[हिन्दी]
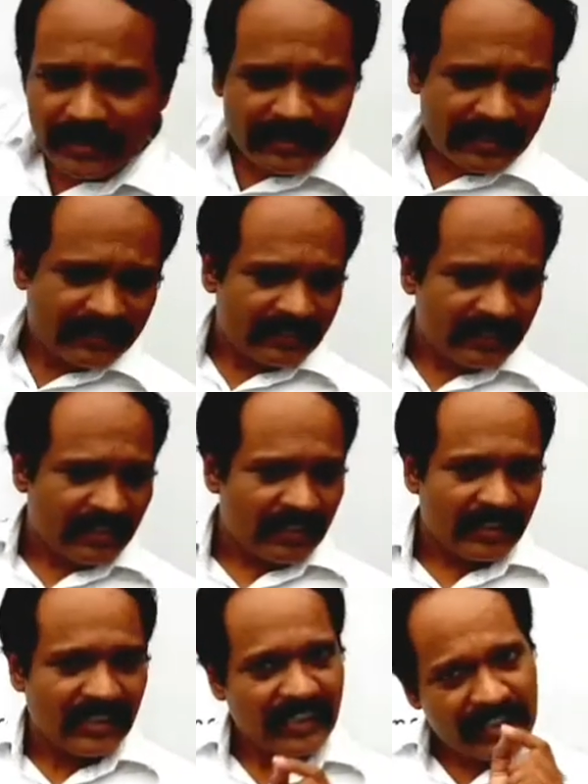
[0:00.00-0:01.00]
की जाती है
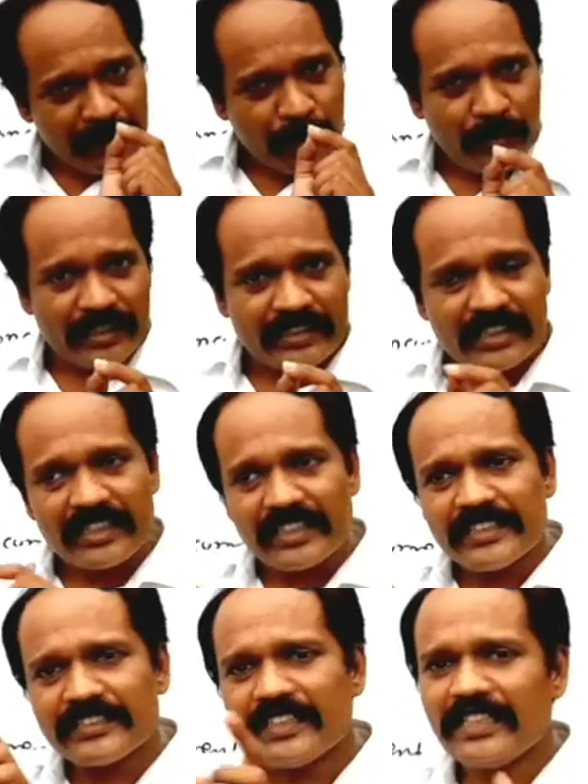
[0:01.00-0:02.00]
एक ही पॉइंट से
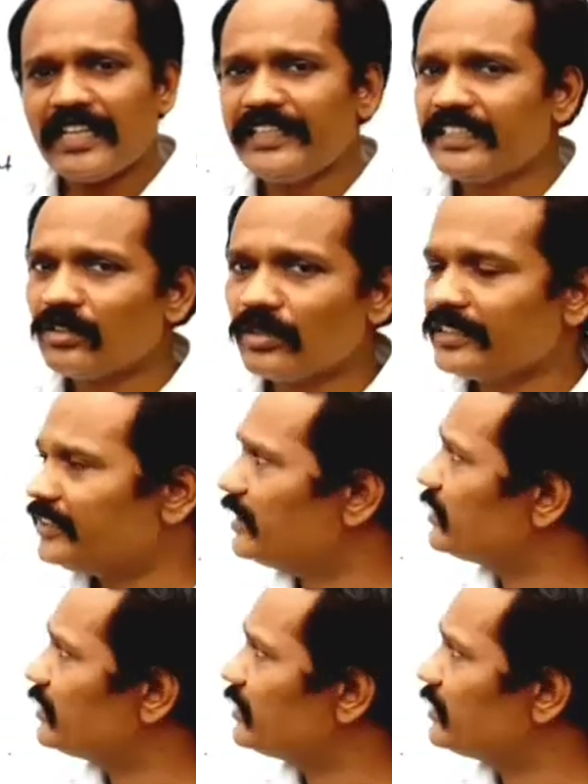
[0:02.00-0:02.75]
कई सारी लाइन ड्रॉ की